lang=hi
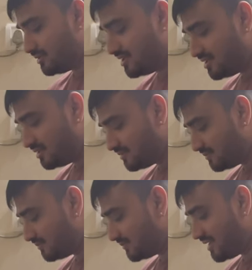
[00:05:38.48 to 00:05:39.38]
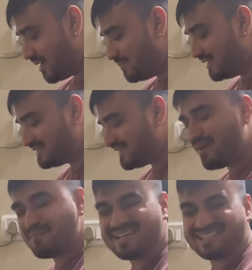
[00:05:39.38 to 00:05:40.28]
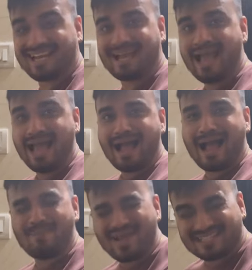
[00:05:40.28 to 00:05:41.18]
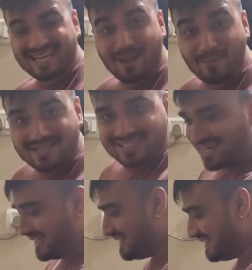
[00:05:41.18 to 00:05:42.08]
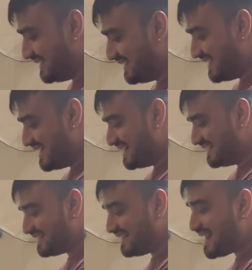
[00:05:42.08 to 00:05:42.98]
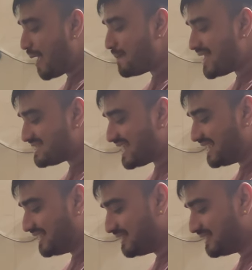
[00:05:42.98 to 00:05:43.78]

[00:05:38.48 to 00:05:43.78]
अमेजिंग अमेजिंग अमेजिंग अमेजिंग अमेजिंग रियली अमेजिंग